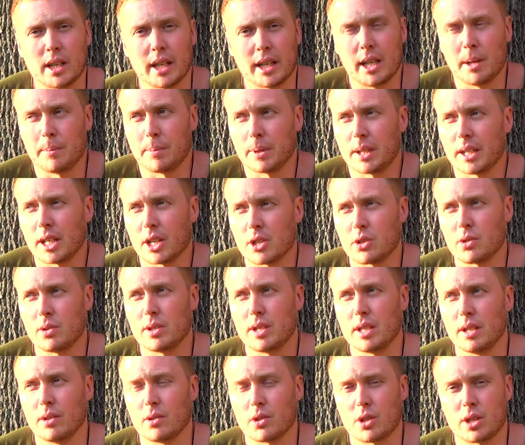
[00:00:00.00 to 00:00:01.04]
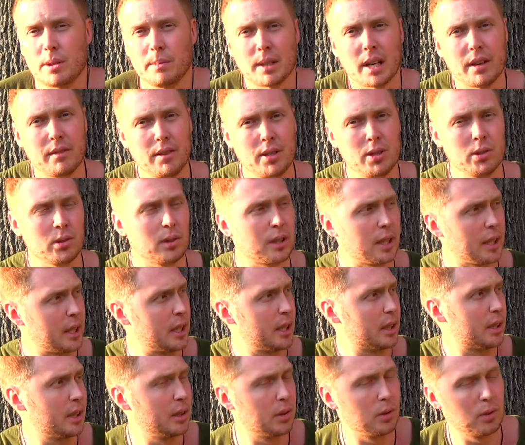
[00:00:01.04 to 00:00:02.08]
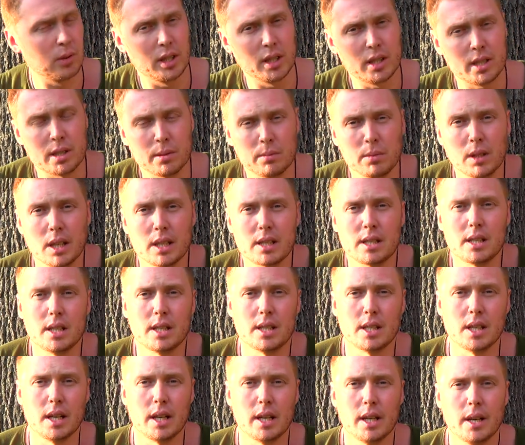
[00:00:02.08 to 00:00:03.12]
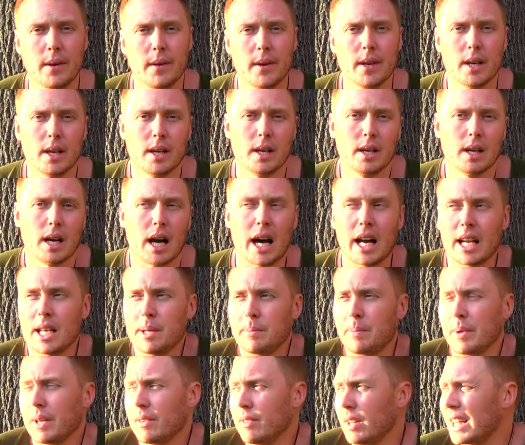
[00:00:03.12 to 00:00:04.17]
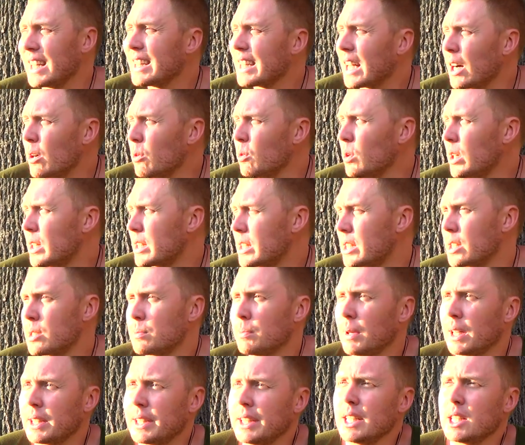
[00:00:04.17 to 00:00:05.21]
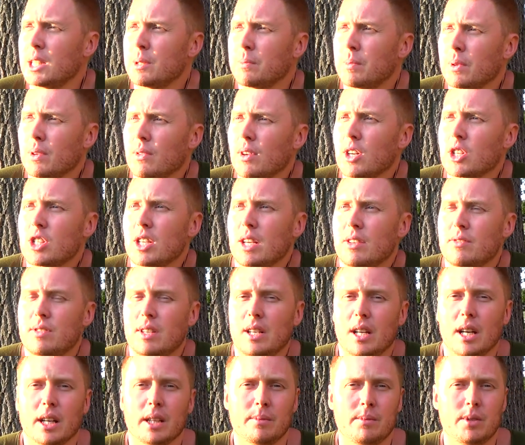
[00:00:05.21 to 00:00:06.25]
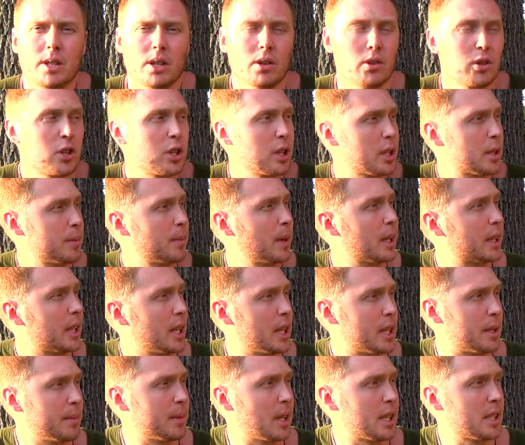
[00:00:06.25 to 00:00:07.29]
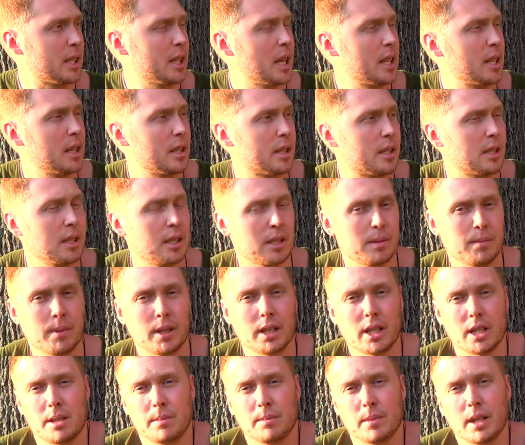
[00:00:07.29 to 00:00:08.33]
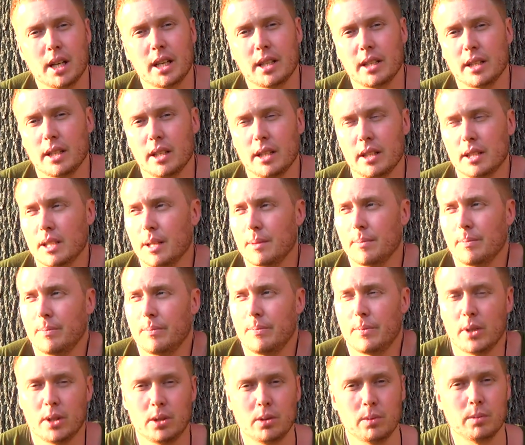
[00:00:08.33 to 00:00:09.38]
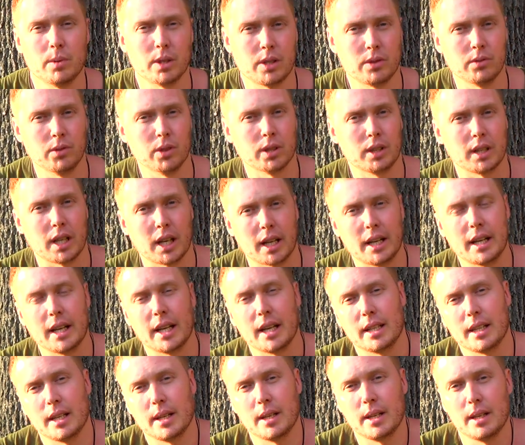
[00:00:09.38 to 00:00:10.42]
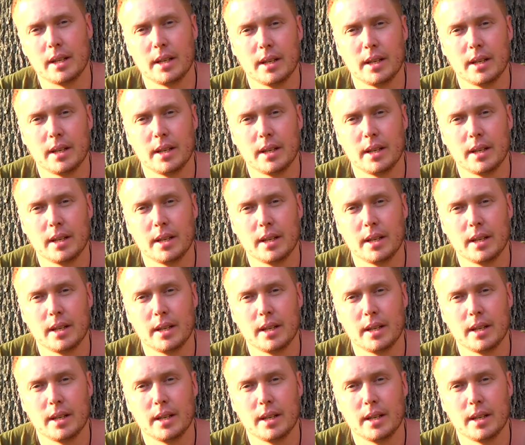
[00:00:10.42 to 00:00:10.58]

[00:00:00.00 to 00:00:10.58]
как я подхожу к девушкам, на видео каких-то других соблазнителей. Они привыкли на улице смотреть и провожать взглядом девушек, смотреть им на задницы, смотреть им на ноги там, и думать, вот какая она.